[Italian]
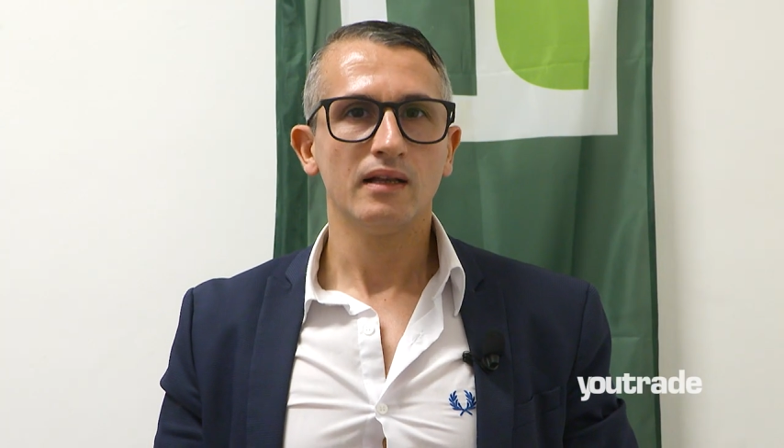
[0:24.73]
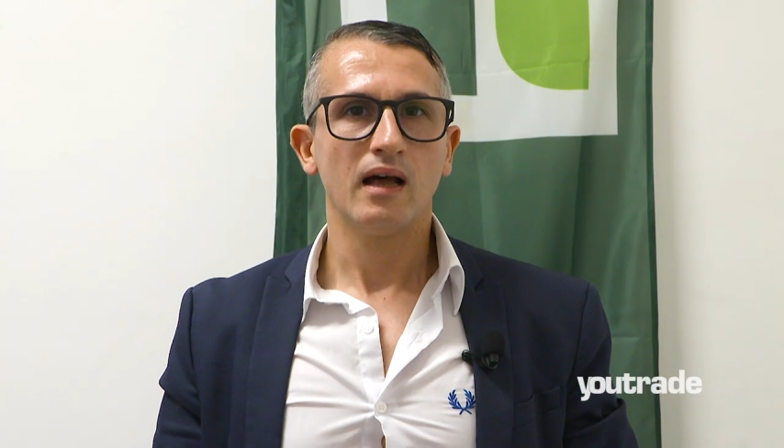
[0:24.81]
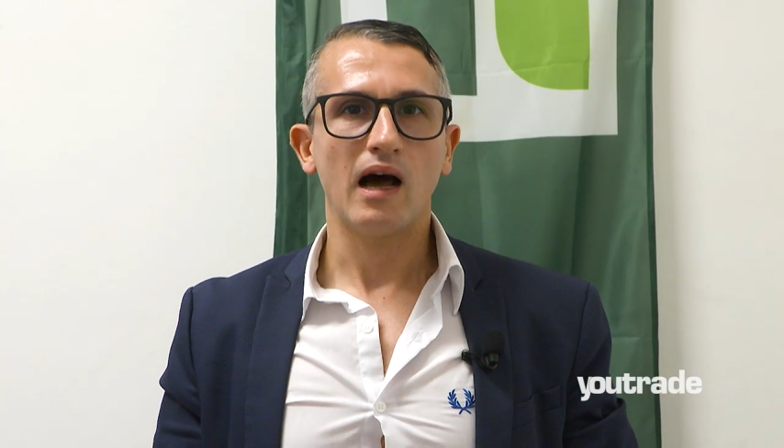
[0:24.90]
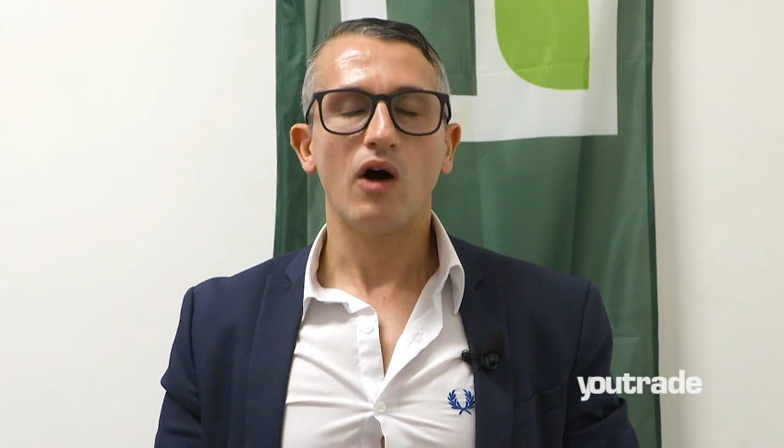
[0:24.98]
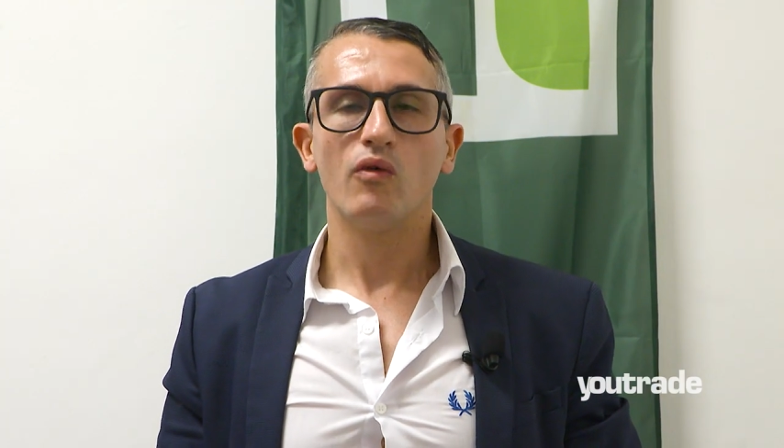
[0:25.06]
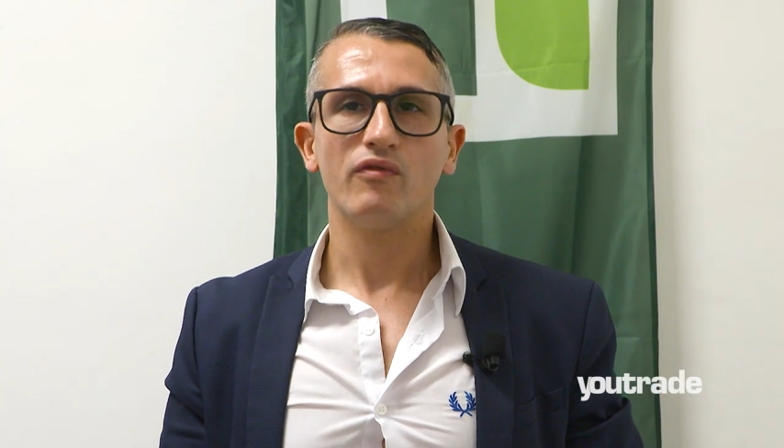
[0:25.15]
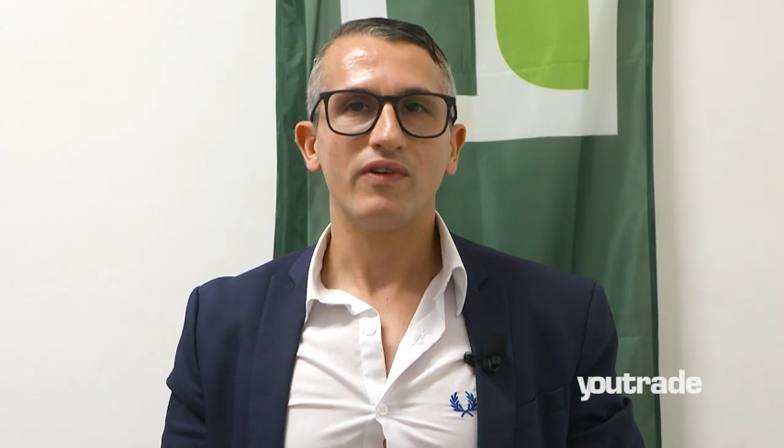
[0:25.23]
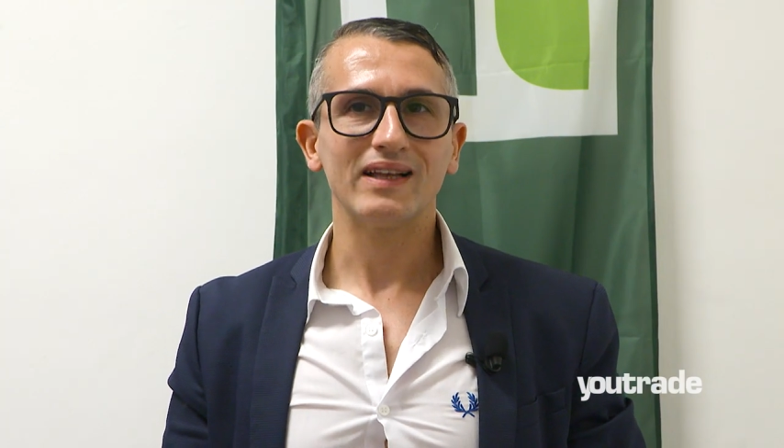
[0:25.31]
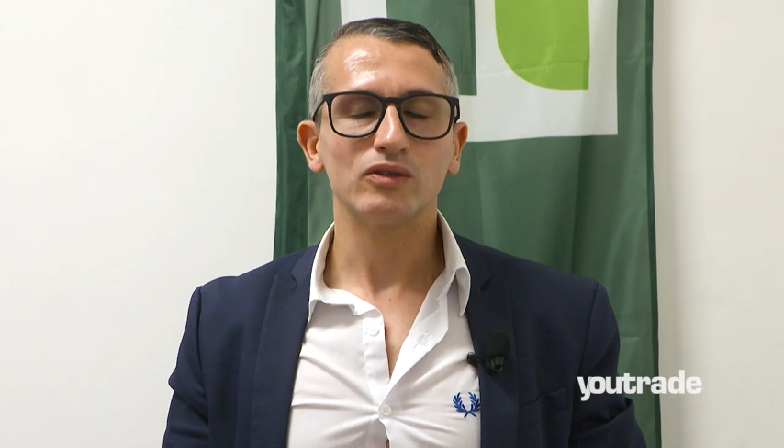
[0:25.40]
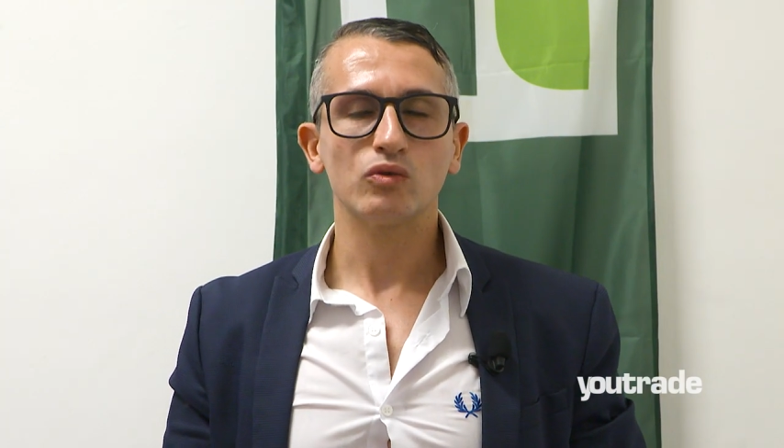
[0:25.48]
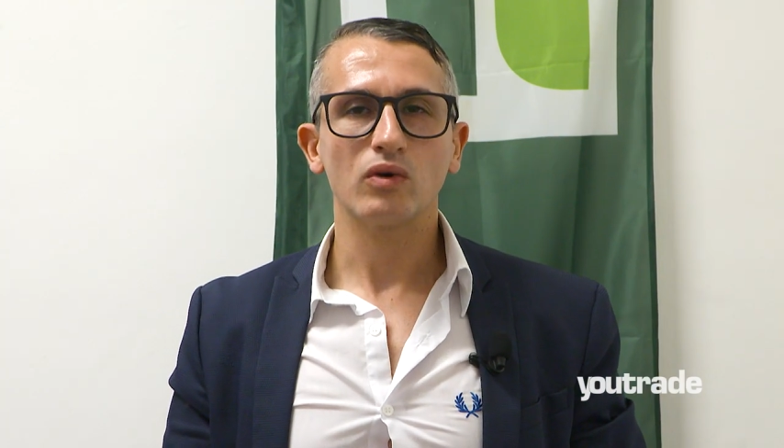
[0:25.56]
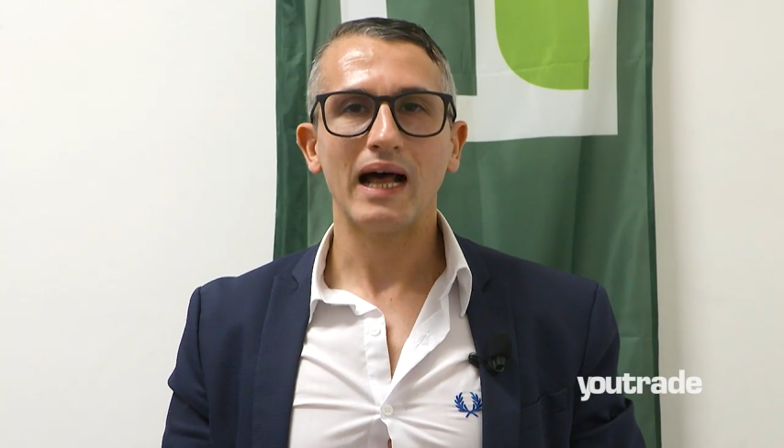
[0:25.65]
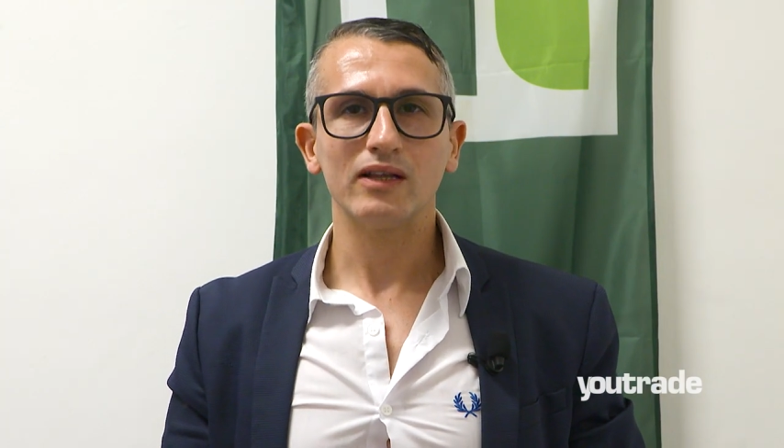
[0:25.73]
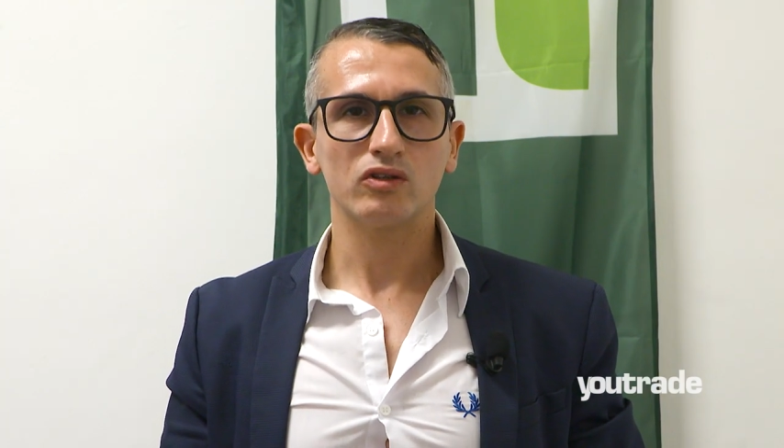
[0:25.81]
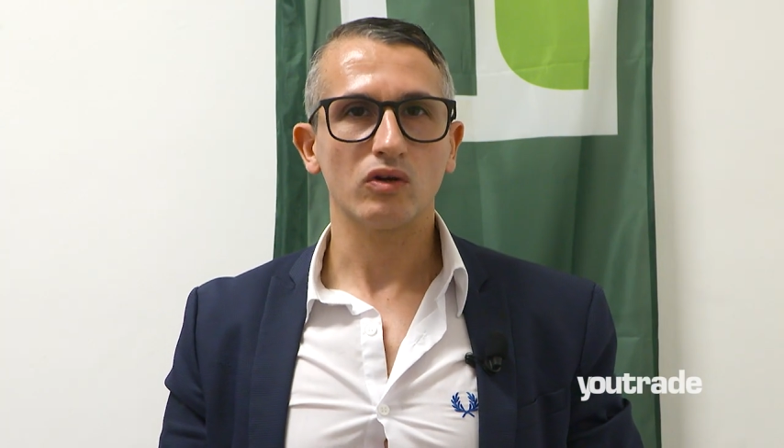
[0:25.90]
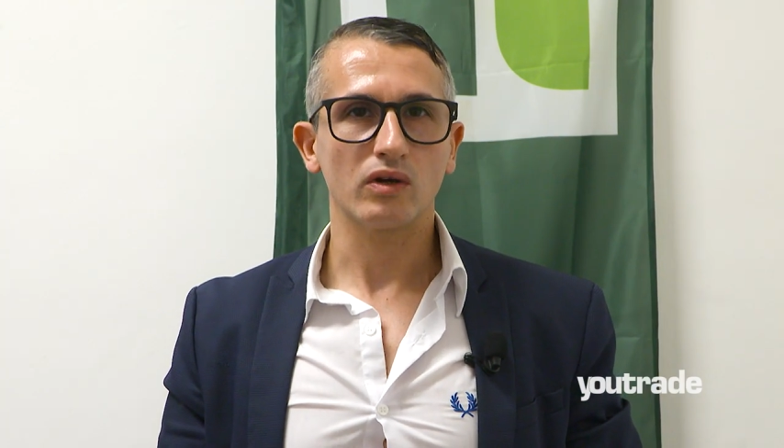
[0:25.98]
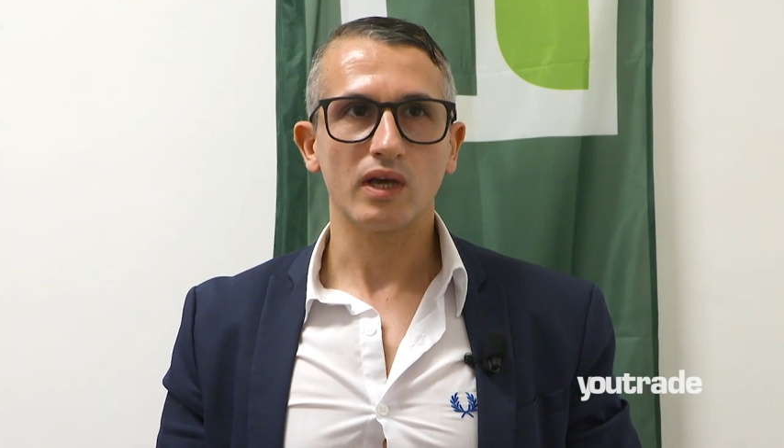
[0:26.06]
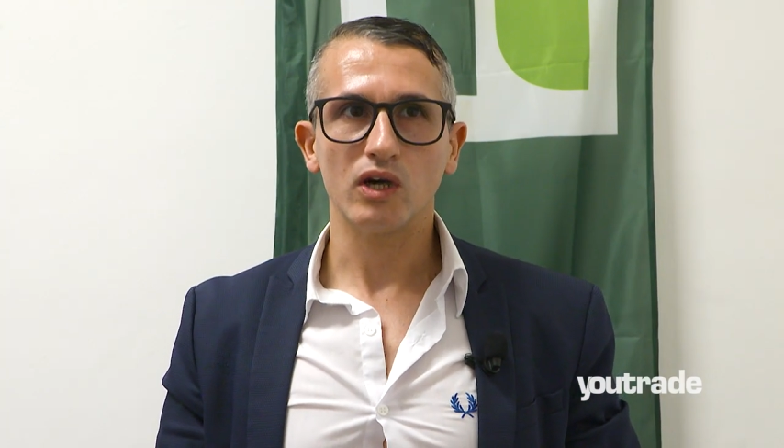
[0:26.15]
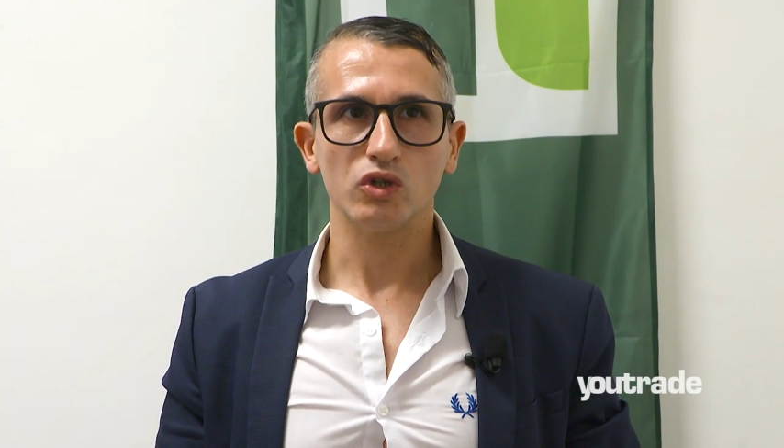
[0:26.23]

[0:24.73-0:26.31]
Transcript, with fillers: ha un fatturato che